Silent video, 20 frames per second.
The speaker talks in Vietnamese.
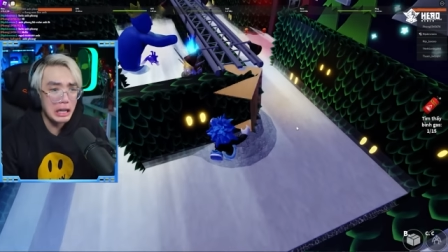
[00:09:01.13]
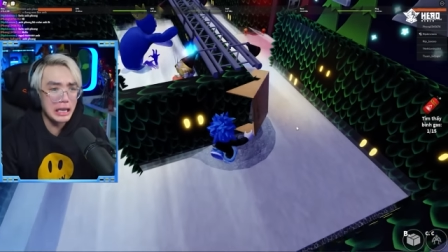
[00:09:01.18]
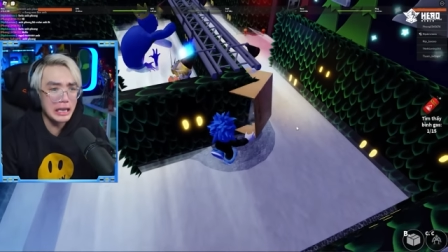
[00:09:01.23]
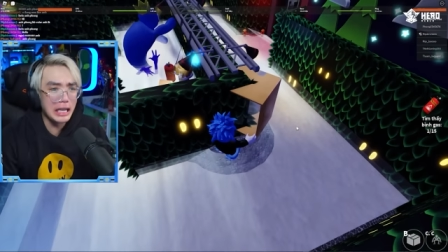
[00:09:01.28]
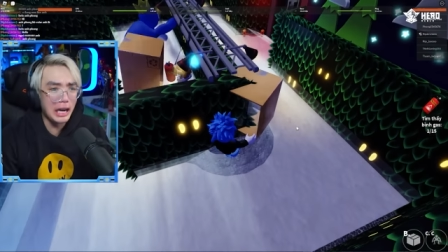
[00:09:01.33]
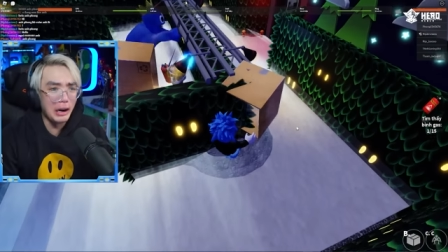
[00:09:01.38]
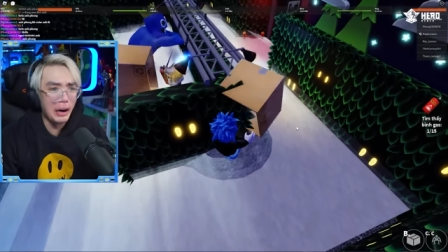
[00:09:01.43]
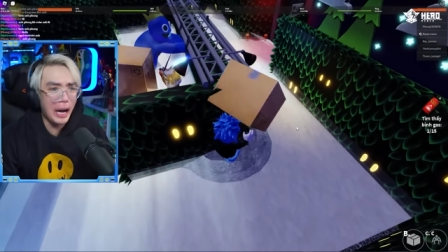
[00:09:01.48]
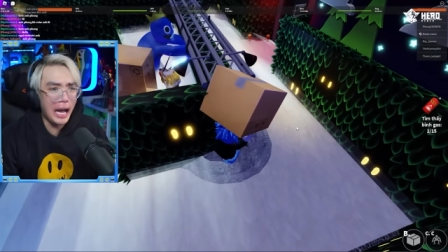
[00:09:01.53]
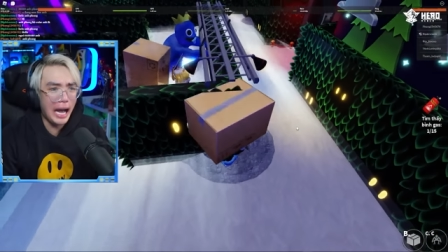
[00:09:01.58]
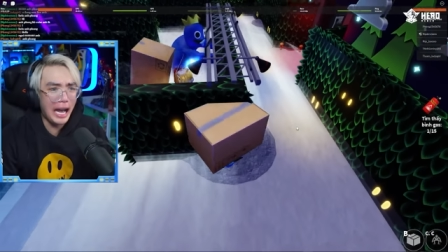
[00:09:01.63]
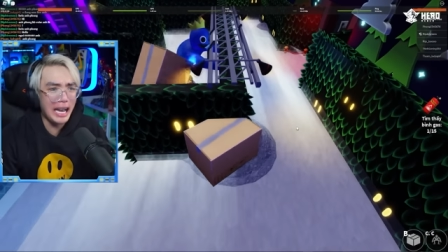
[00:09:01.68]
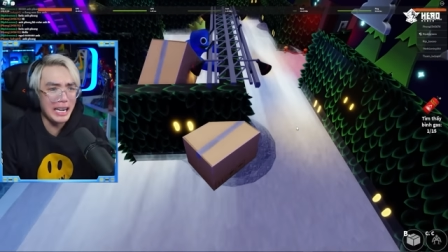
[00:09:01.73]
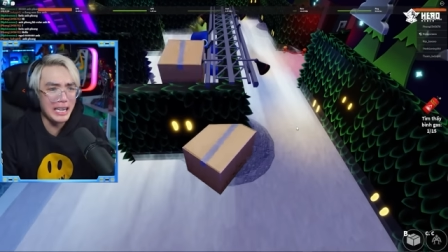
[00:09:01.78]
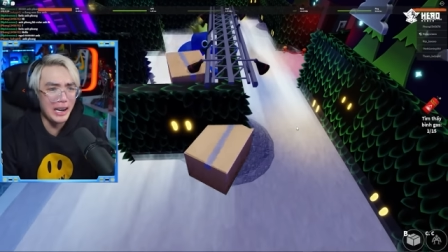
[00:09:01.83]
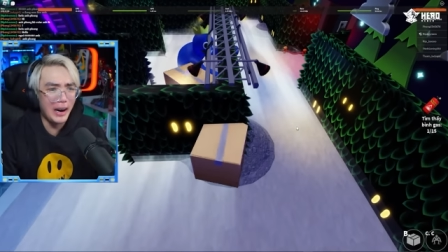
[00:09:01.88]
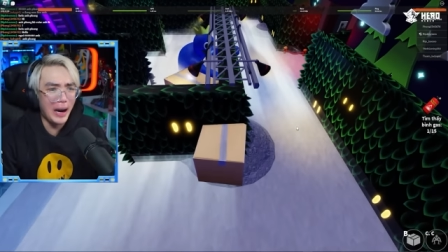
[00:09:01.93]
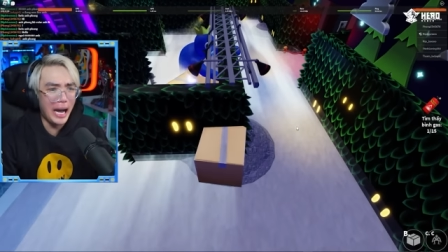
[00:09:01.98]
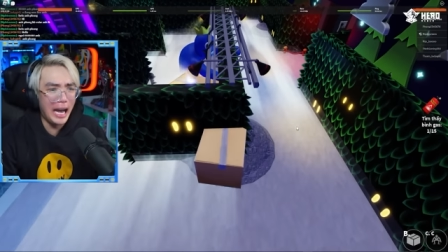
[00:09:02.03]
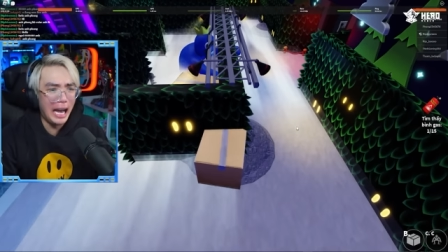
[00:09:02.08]
nữa hả
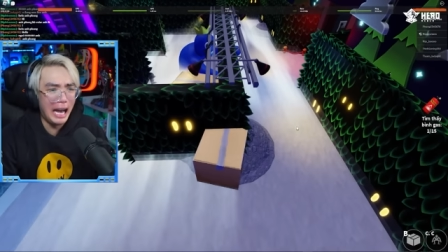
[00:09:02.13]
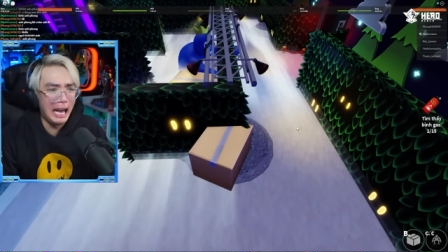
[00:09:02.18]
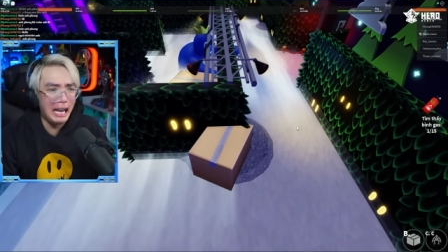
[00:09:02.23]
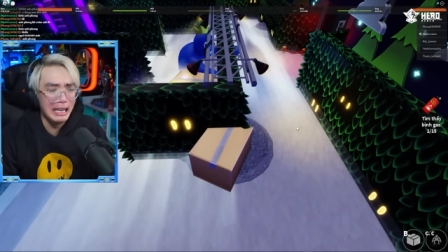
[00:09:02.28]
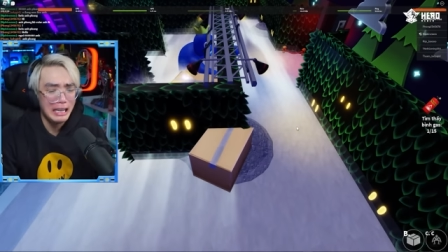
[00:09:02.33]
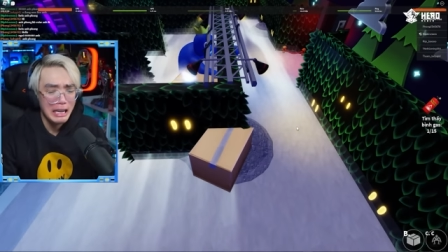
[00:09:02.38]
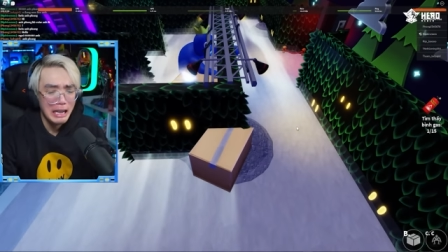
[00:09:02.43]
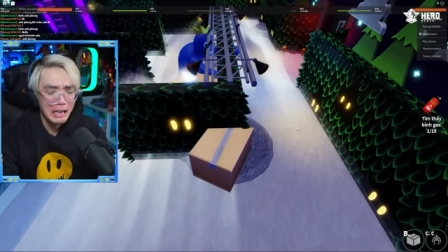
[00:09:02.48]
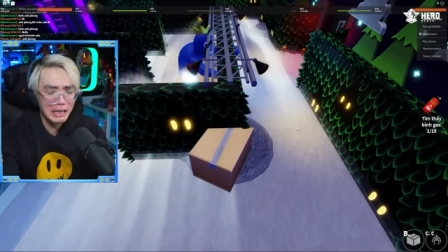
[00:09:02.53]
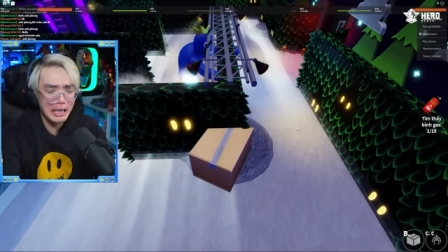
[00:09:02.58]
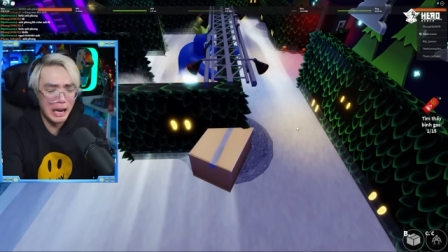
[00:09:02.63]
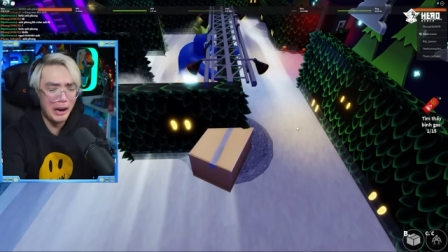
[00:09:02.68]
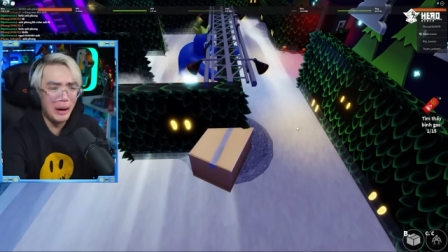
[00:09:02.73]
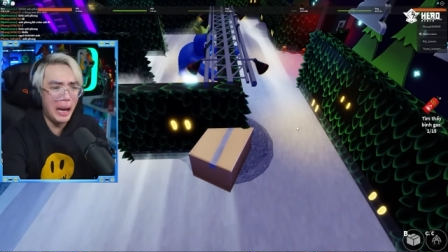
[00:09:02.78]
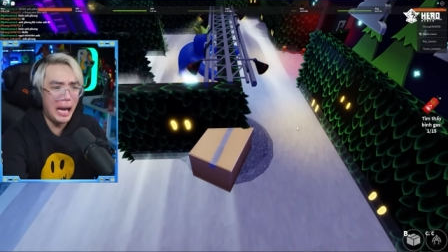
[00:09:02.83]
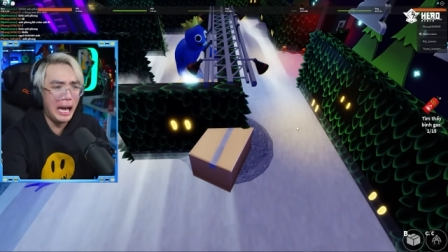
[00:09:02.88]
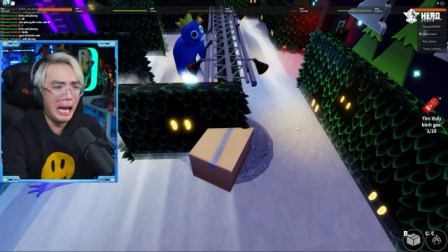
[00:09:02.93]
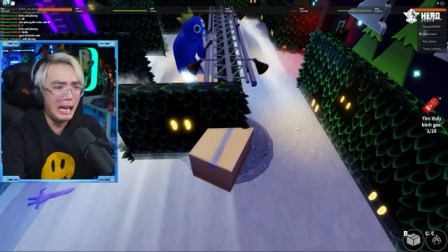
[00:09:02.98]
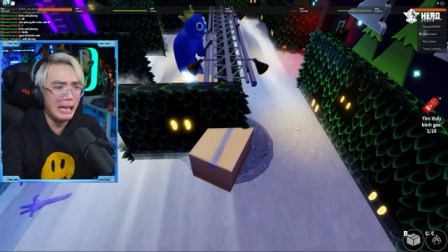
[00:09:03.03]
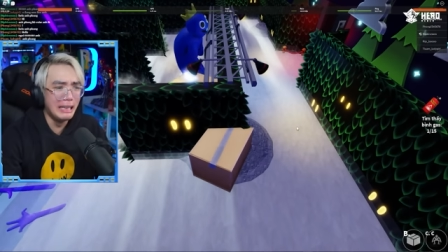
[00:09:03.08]
nữa hả nữa
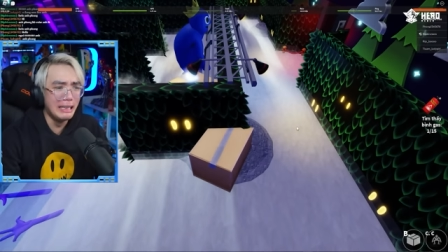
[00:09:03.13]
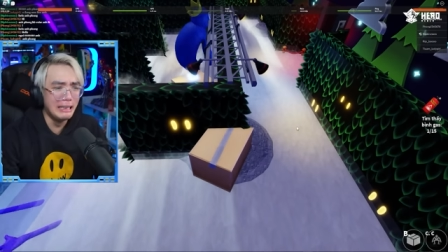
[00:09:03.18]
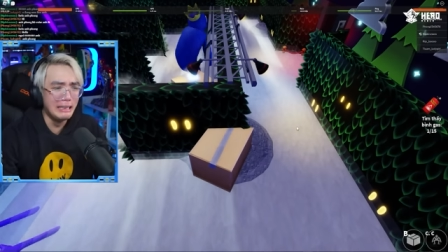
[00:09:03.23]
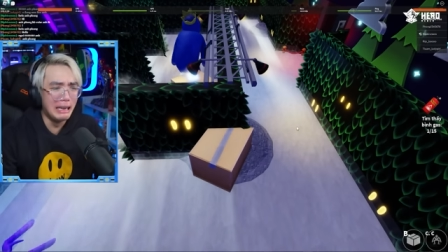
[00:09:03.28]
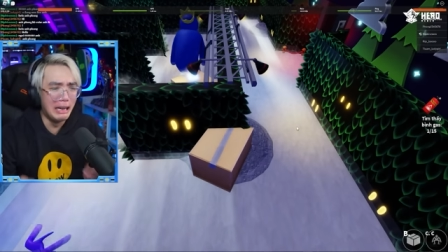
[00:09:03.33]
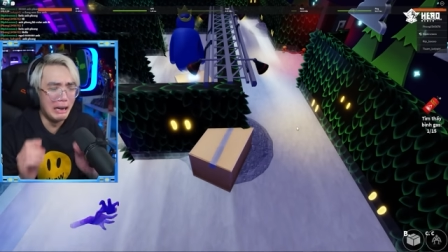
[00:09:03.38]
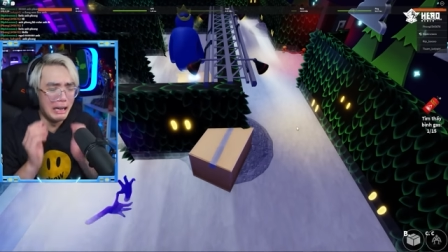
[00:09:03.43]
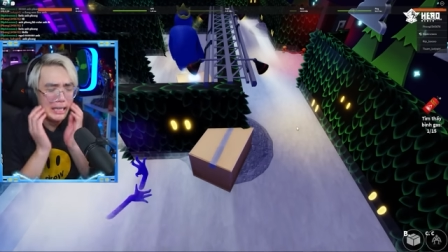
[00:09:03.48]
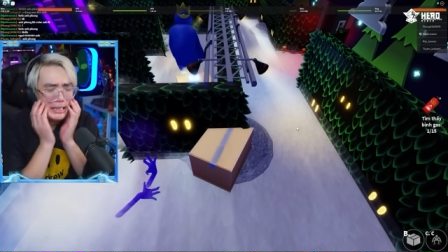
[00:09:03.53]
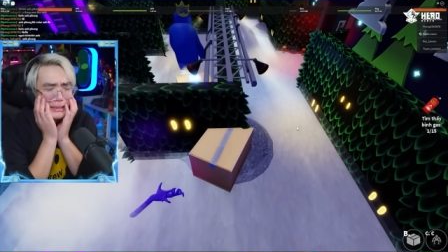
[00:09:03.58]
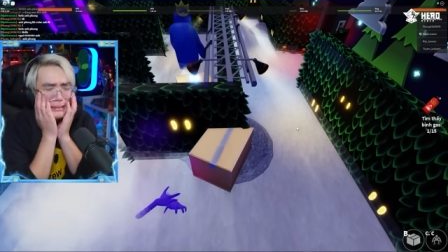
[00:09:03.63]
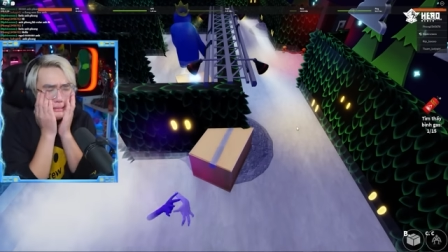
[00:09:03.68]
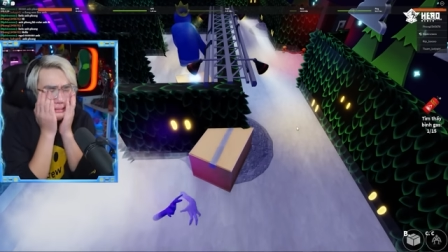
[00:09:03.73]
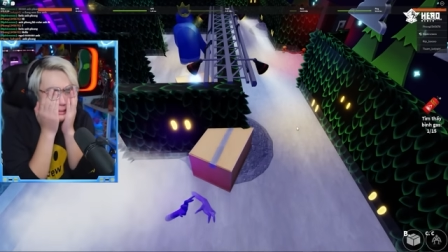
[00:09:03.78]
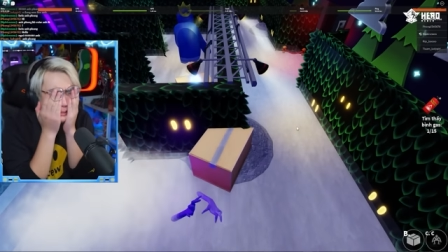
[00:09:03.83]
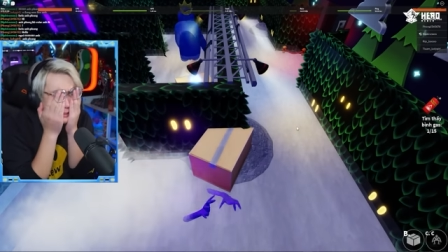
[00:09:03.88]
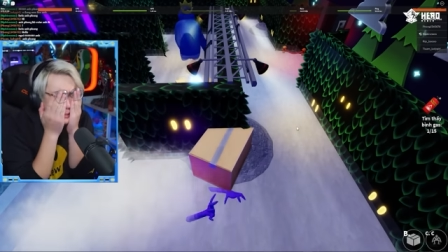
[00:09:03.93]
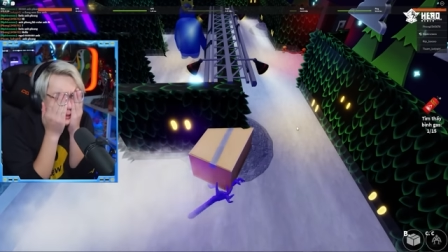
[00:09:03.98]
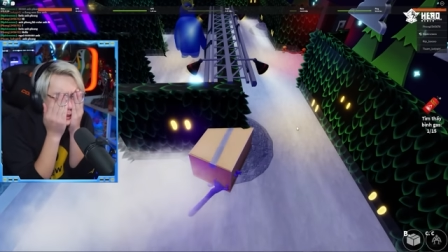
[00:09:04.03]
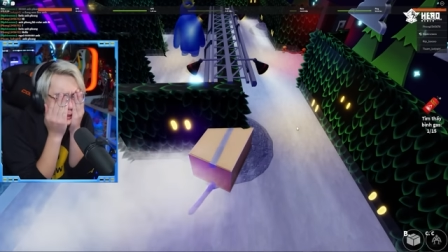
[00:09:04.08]

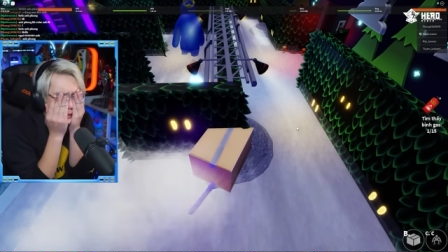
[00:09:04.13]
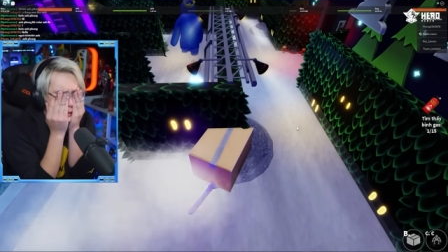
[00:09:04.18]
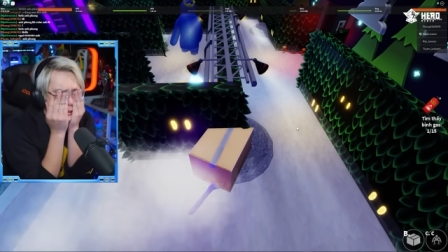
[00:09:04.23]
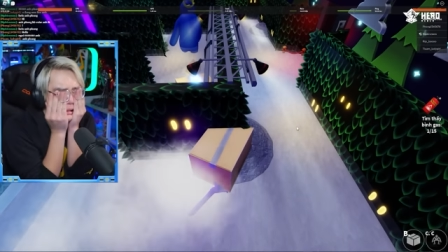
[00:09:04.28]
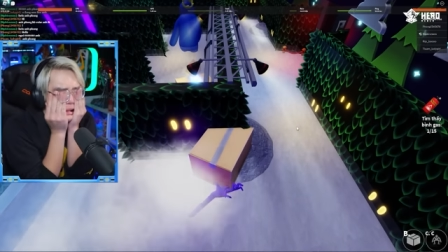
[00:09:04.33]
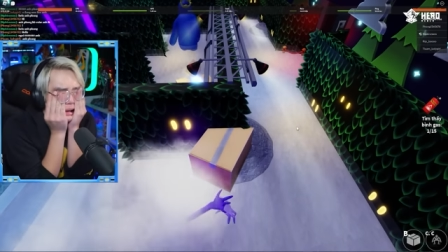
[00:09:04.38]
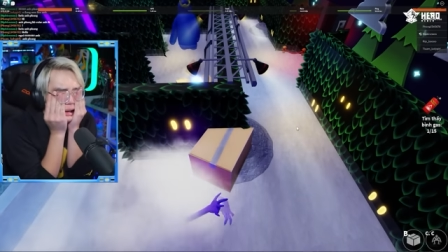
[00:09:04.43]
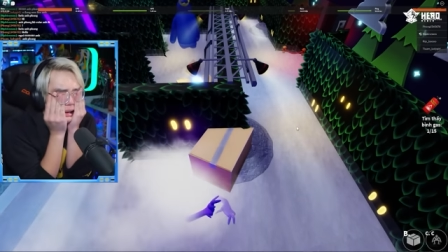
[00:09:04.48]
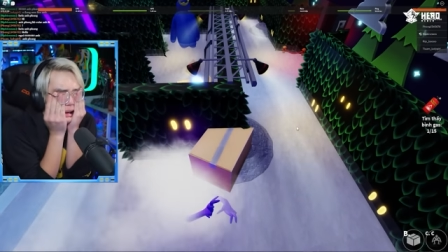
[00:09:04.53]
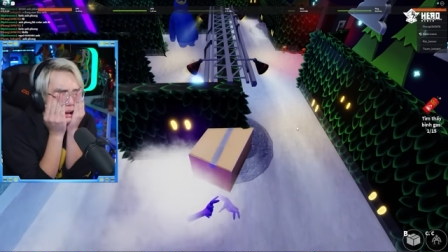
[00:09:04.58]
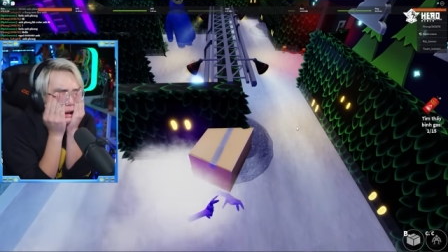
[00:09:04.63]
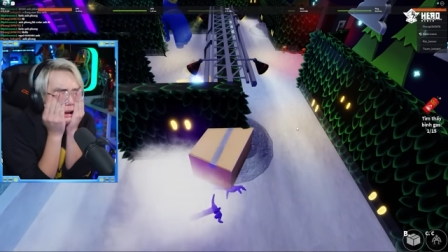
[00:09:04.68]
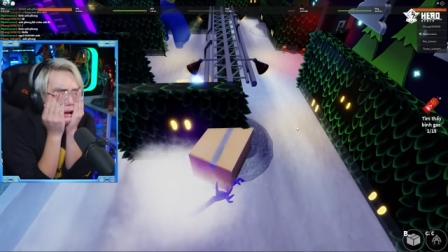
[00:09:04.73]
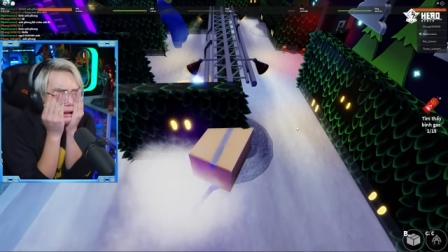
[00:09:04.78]
nữa